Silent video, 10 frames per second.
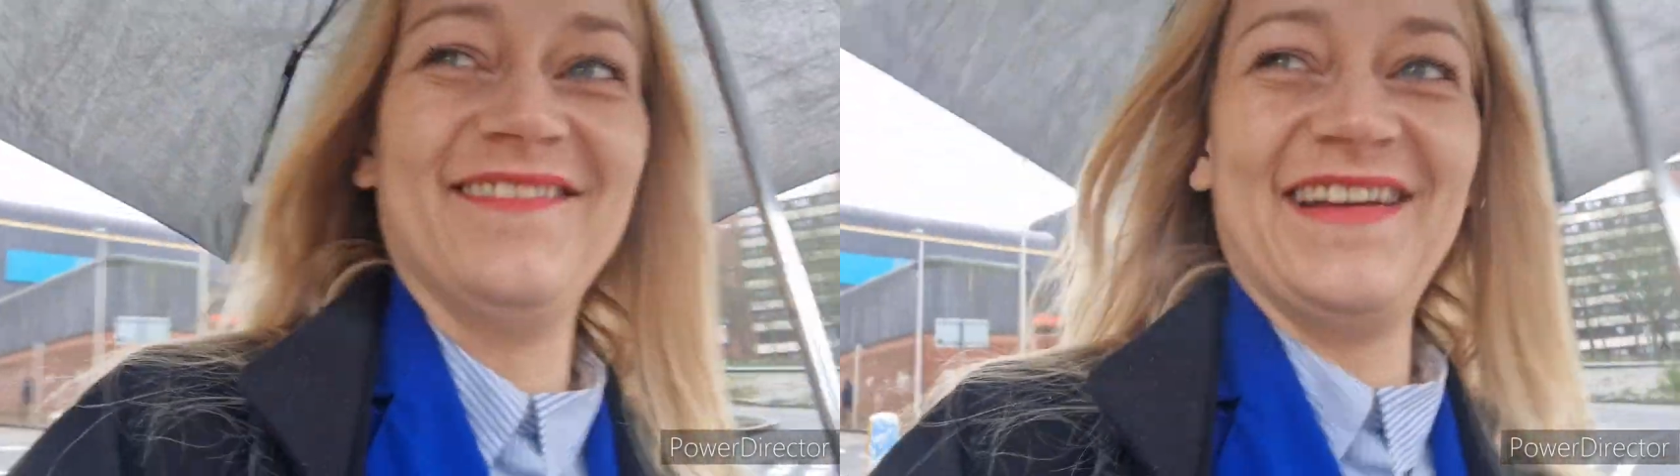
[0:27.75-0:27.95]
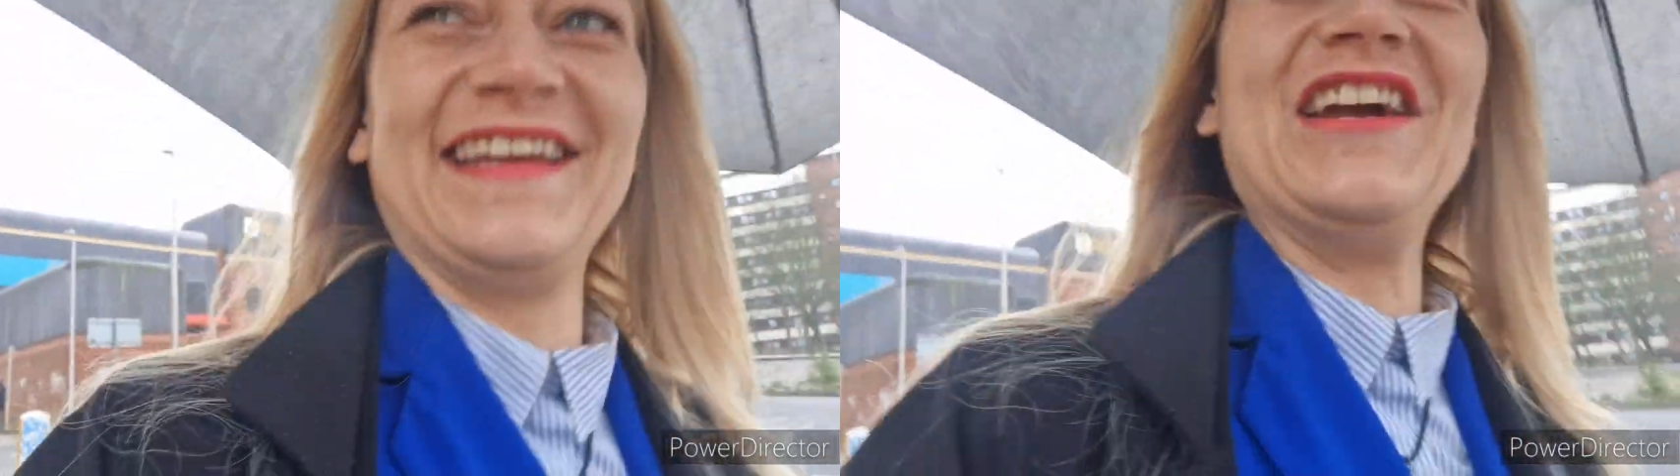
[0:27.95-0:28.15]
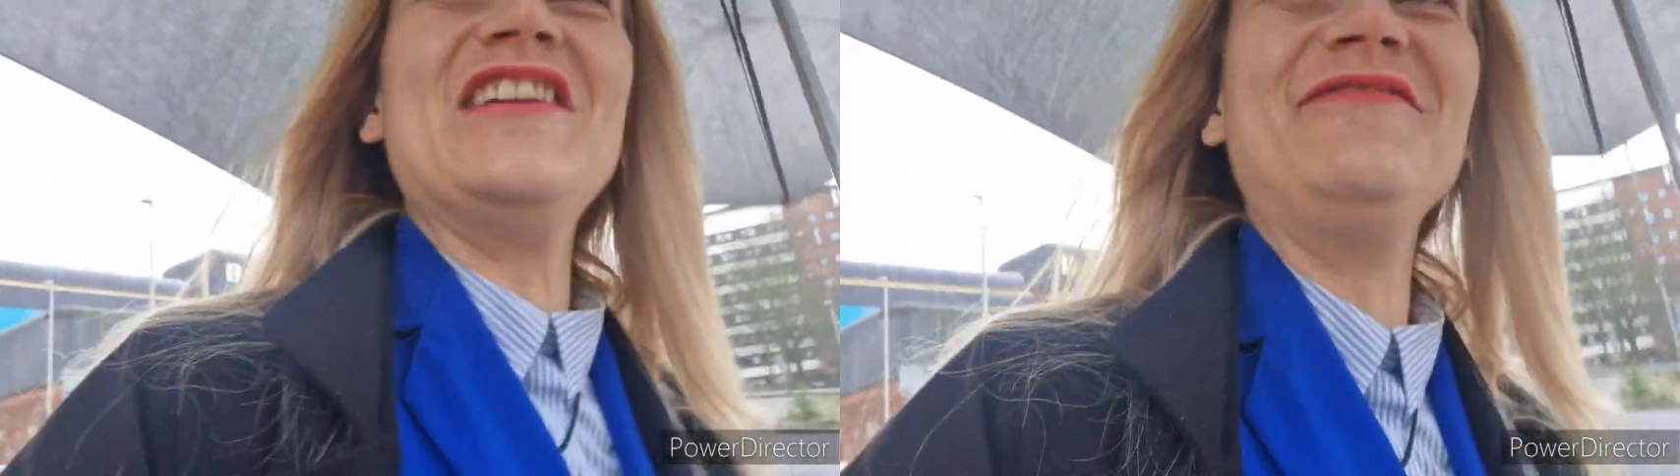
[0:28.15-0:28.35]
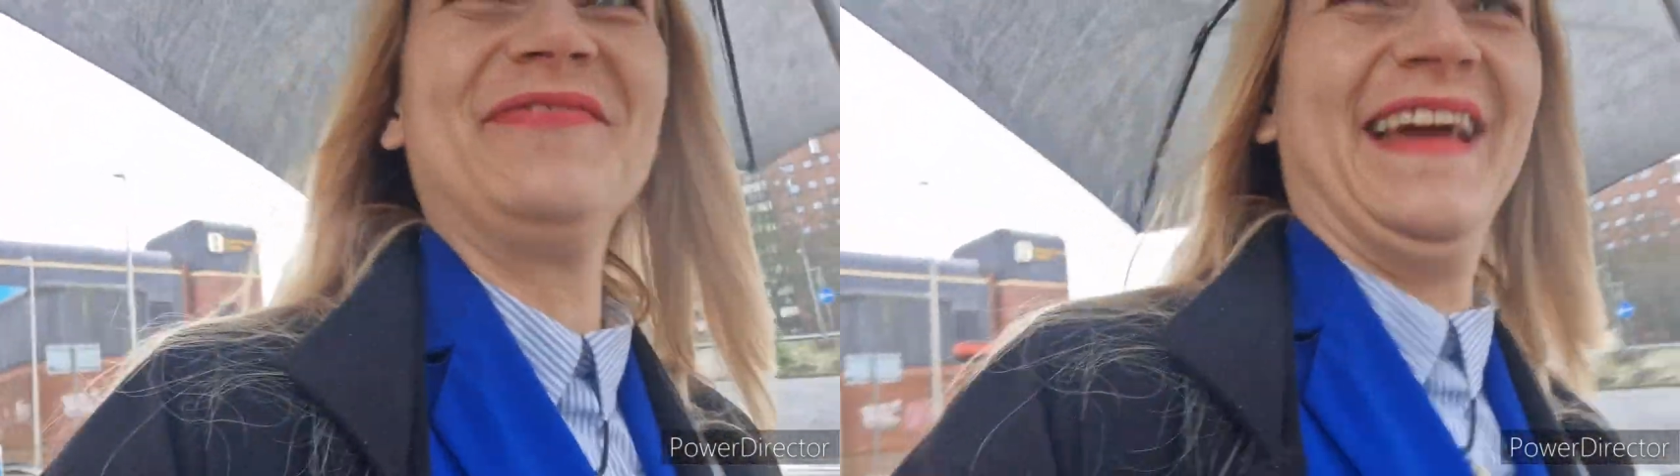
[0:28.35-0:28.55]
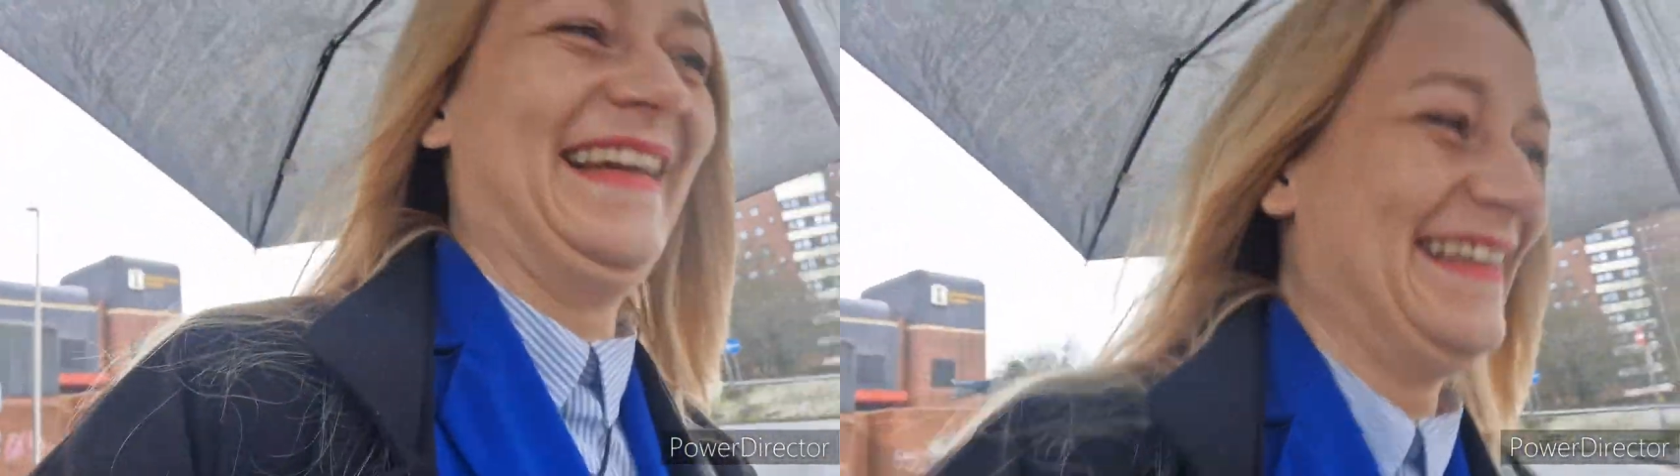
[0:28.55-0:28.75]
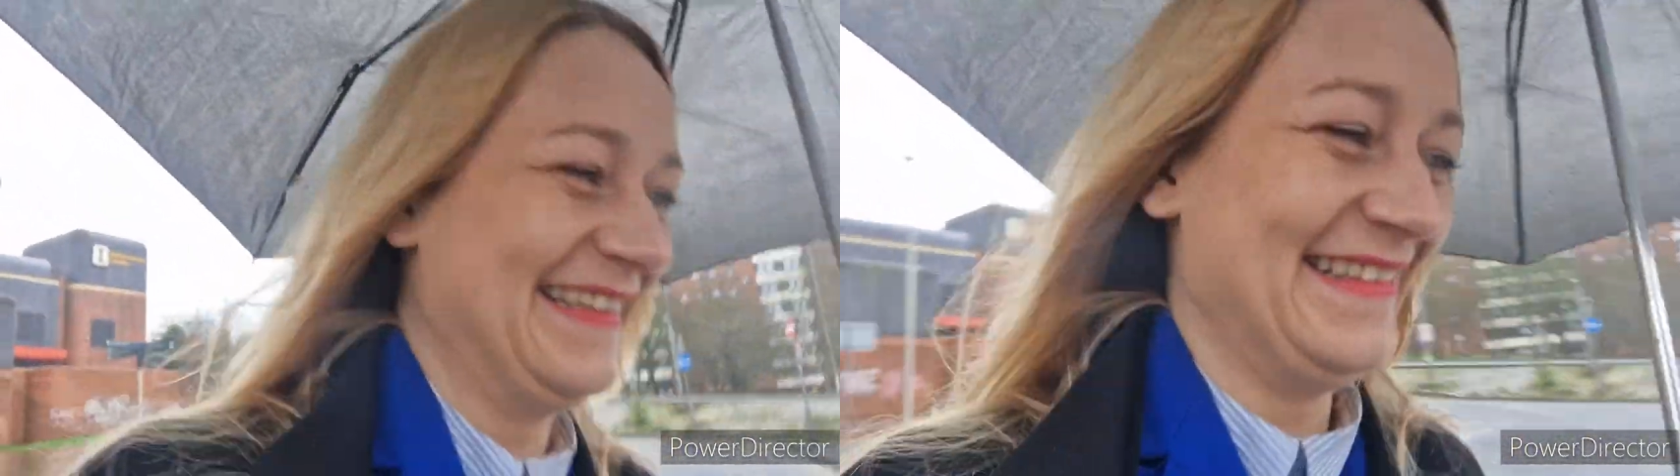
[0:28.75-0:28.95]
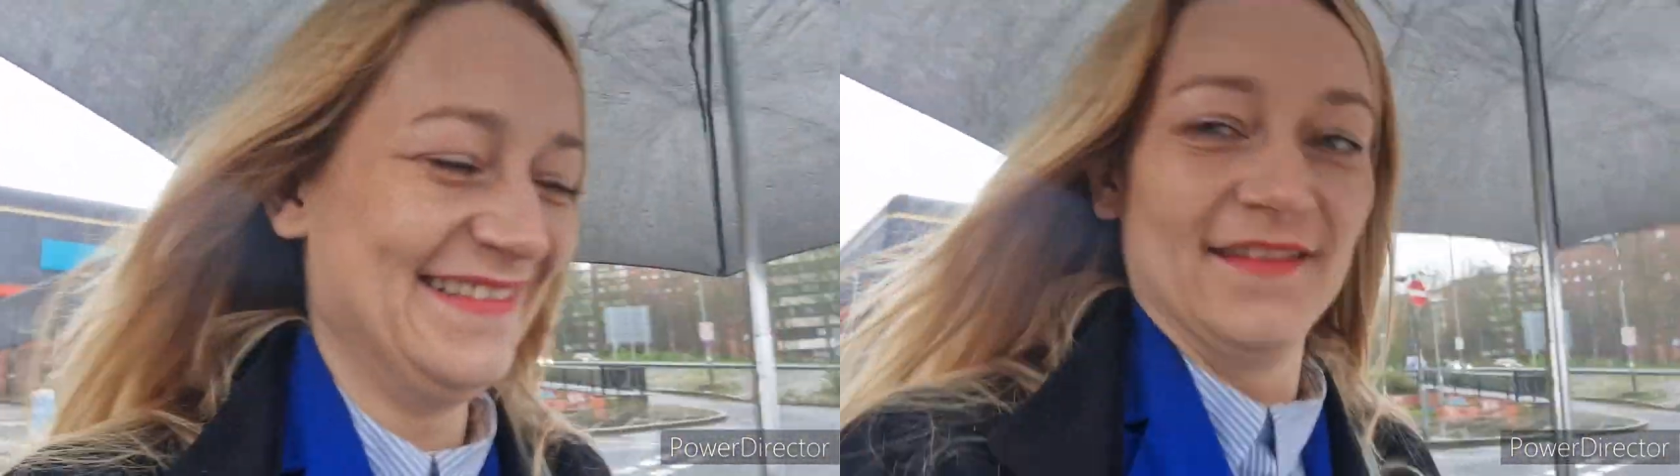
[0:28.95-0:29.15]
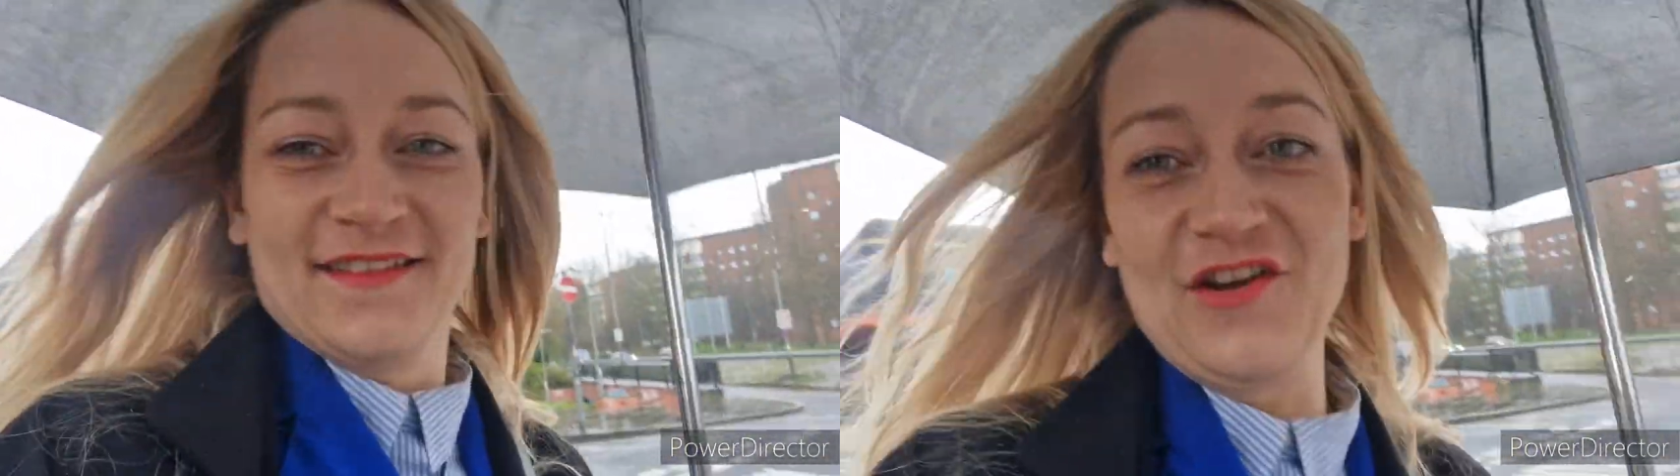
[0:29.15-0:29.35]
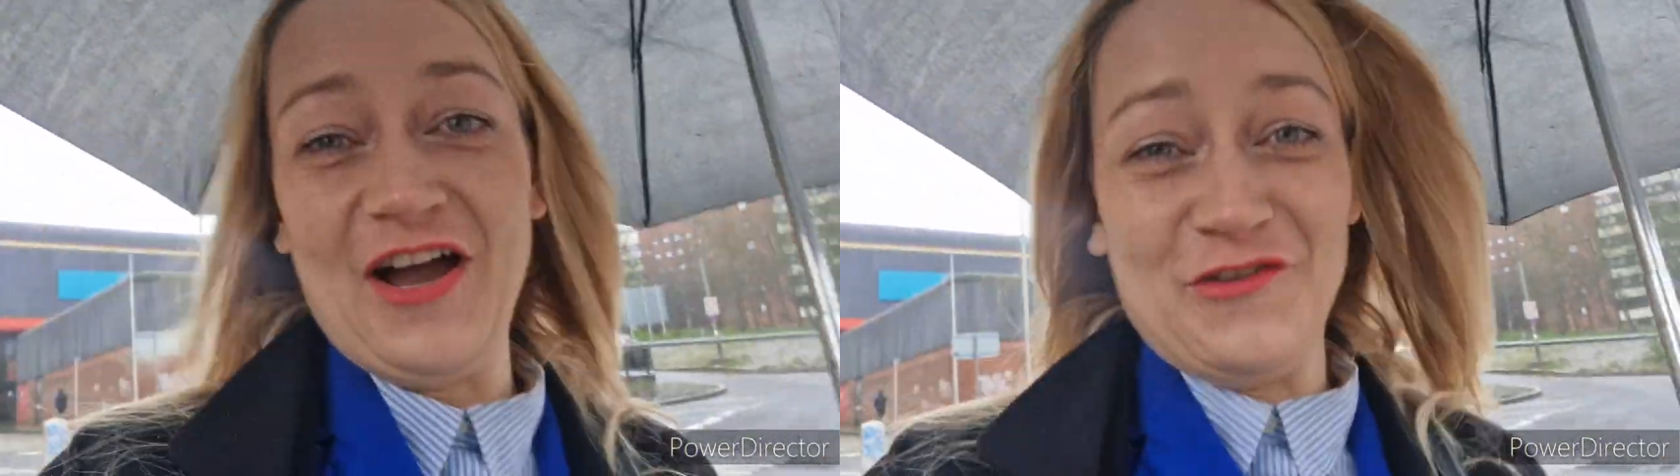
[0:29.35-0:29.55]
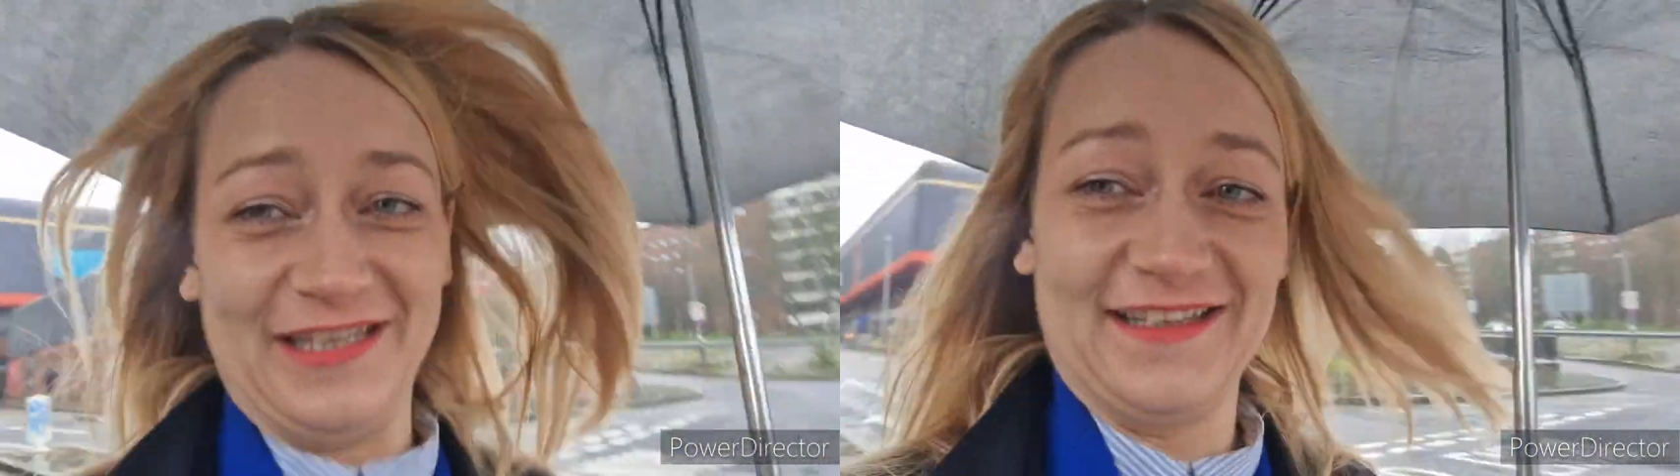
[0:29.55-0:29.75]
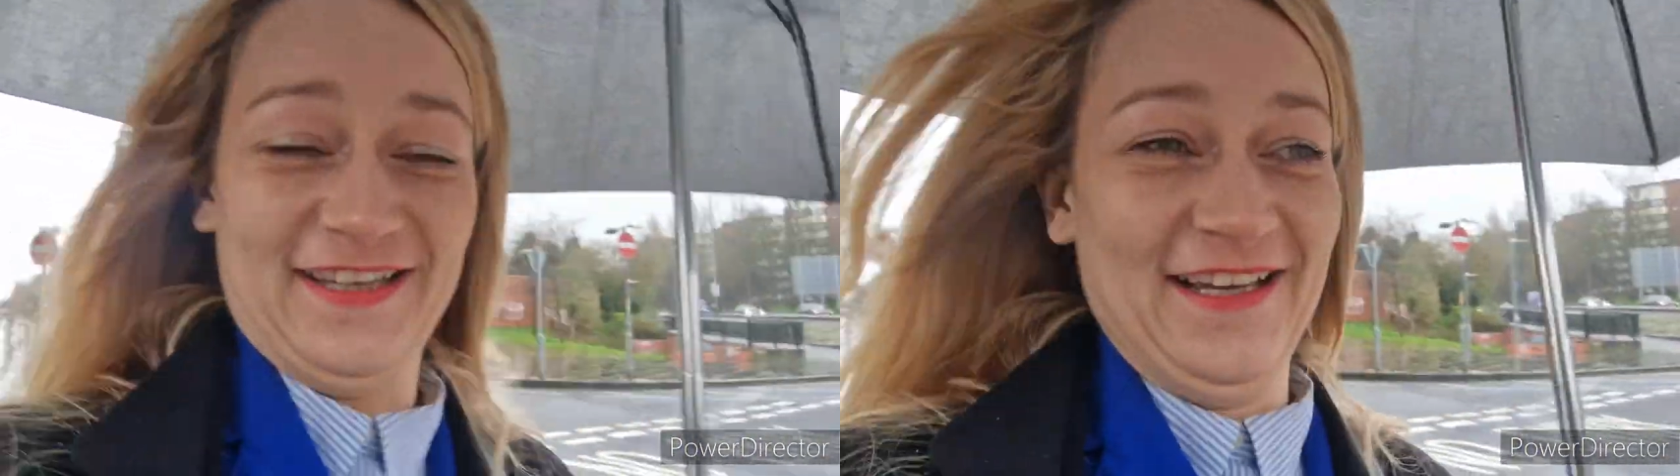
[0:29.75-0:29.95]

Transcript: Thank you! Do auta,